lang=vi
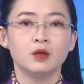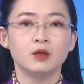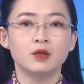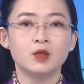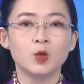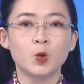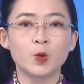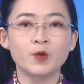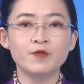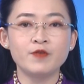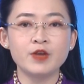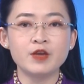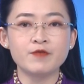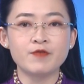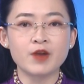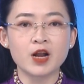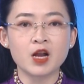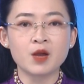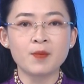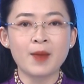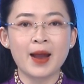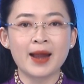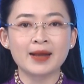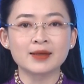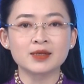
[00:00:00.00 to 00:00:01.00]
Thưa quý vị và
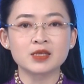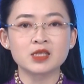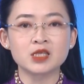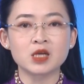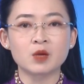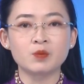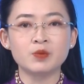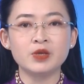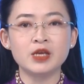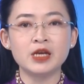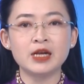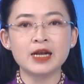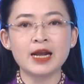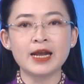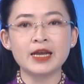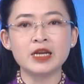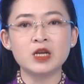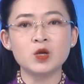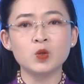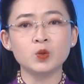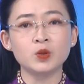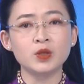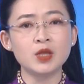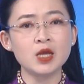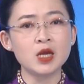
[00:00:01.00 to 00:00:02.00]
các bạn, trong những ngày
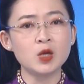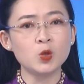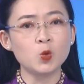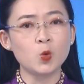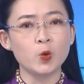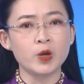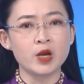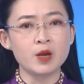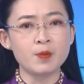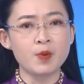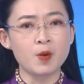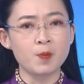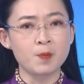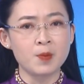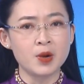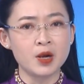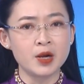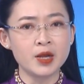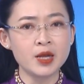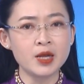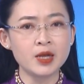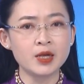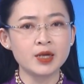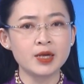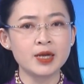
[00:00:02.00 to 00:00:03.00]
đầu tiên của năm học
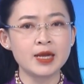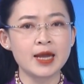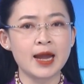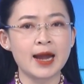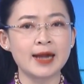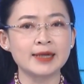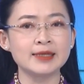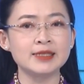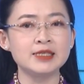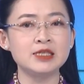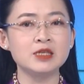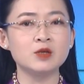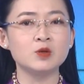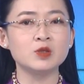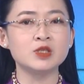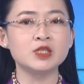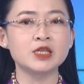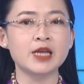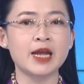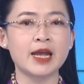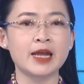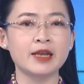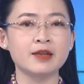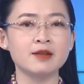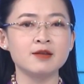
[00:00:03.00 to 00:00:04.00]
mới, khi hàng triệu
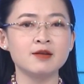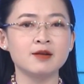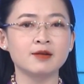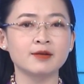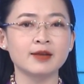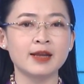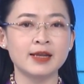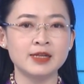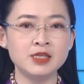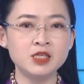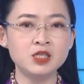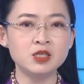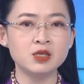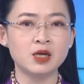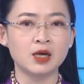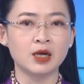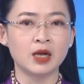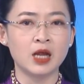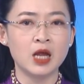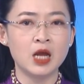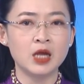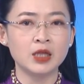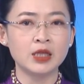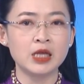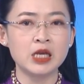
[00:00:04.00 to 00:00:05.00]
trẻ được đến trường
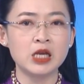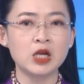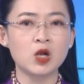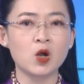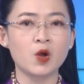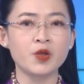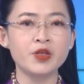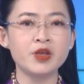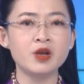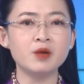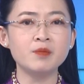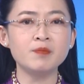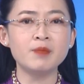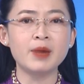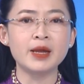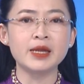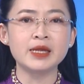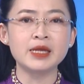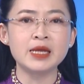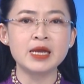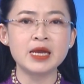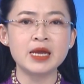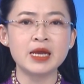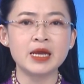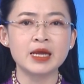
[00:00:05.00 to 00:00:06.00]
thì có những
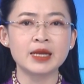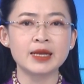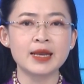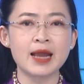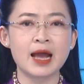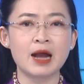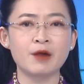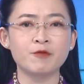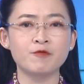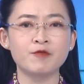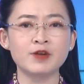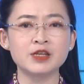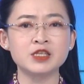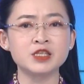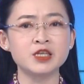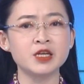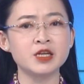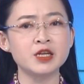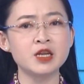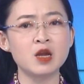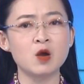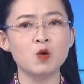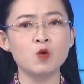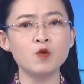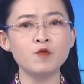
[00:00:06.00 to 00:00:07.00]
bệnh nhi đang phải
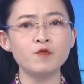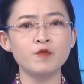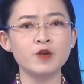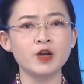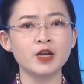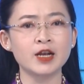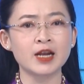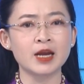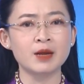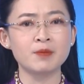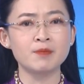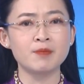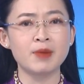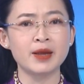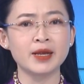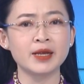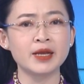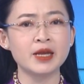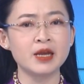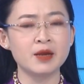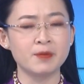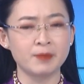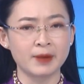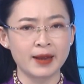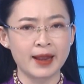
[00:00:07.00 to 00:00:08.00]
chiến đấu với căn bệnh
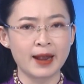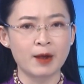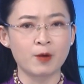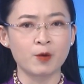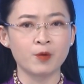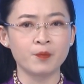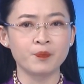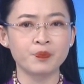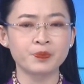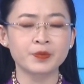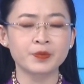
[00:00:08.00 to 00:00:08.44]
hiểm nghèo.